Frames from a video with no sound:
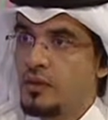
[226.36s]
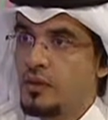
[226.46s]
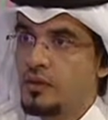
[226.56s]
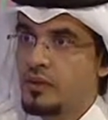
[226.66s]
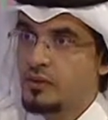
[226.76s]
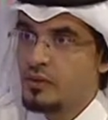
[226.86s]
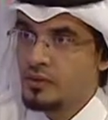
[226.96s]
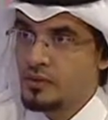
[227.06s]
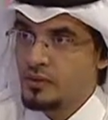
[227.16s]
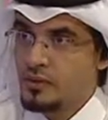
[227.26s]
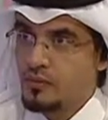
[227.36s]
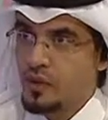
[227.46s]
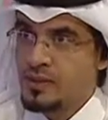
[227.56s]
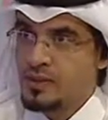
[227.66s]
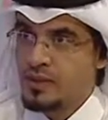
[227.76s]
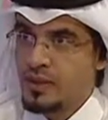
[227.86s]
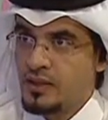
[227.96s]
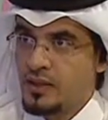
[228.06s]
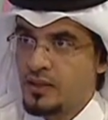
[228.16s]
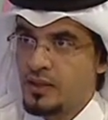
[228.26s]
عدة مؤسسات
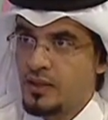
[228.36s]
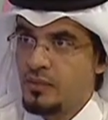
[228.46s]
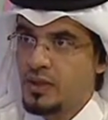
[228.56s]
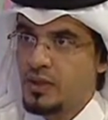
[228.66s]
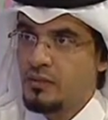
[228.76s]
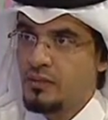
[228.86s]
حقيقة بدءا